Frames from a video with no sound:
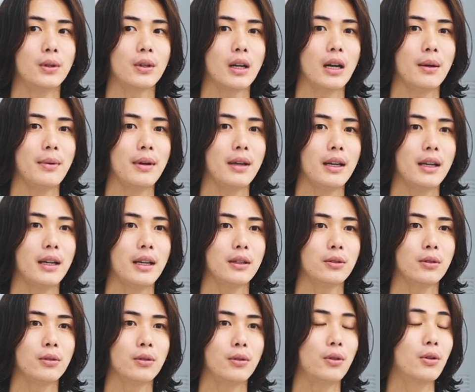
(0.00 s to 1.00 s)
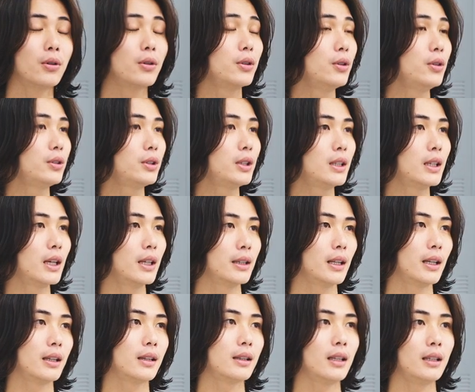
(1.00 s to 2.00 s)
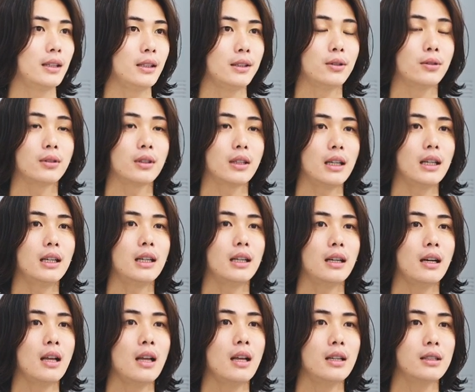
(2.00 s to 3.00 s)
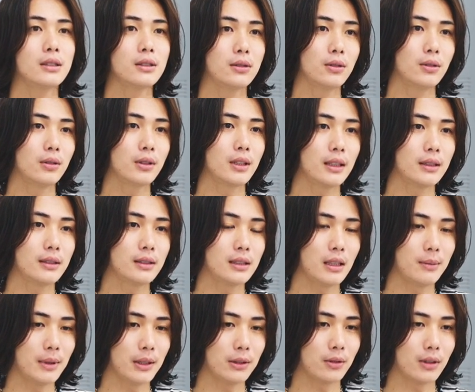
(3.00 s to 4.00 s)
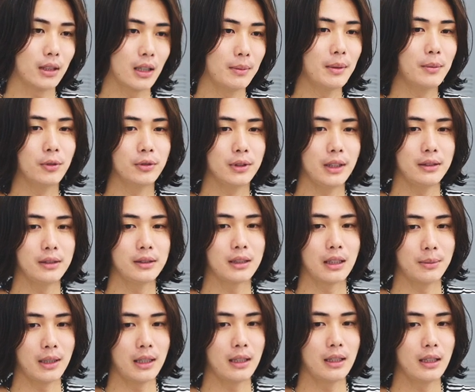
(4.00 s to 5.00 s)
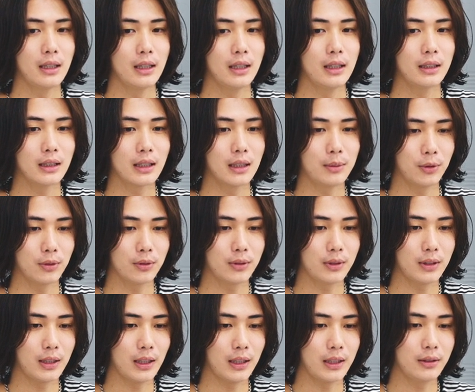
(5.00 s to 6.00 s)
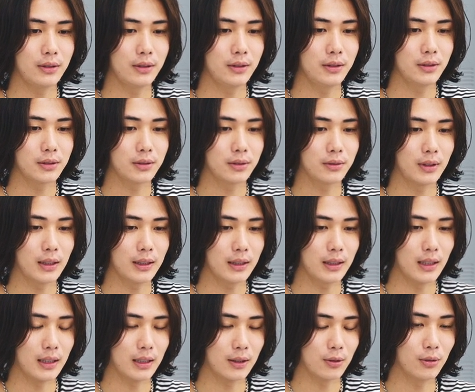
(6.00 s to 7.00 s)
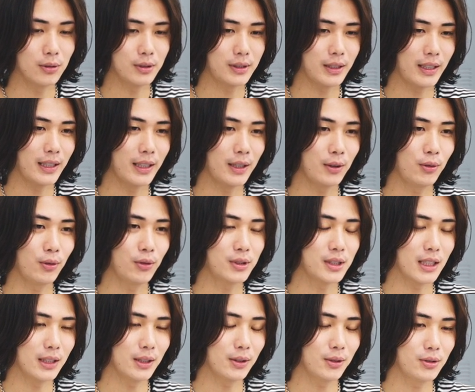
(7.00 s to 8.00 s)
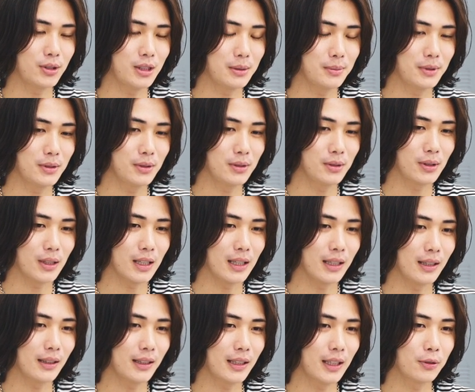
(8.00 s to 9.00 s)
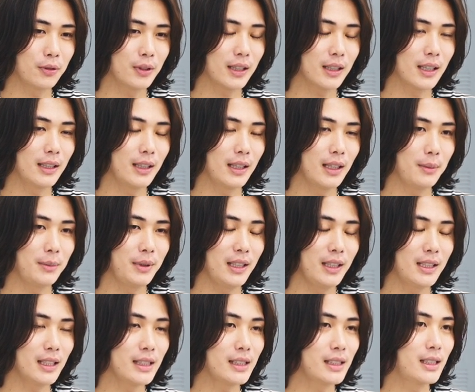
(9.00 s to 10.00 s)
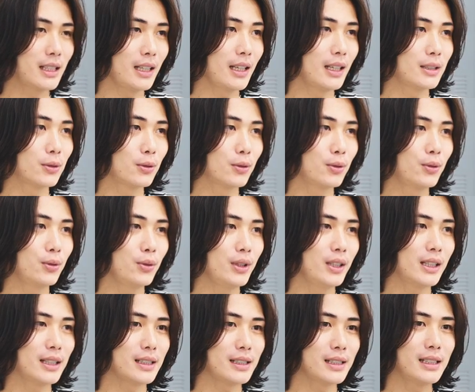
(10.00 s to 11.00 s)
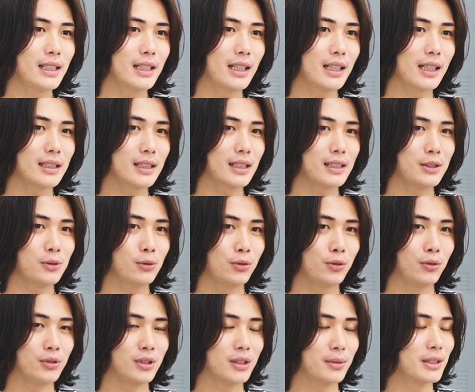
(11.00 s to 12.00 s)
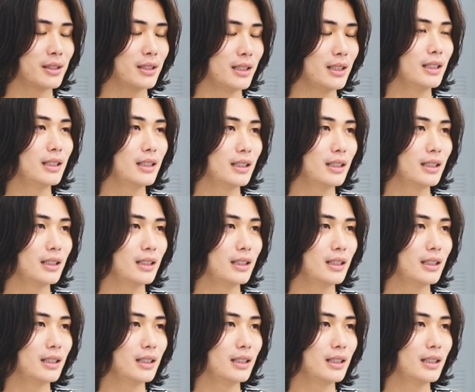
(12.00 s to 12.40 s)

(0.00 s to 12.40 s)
壁との奥行き感だったりとかそのお客様とか、まあ、モデル様が持っているそのなんか個性をちゃんと自分の観点の中で見出してそこを生かしながら写真を撮るようにしてますね。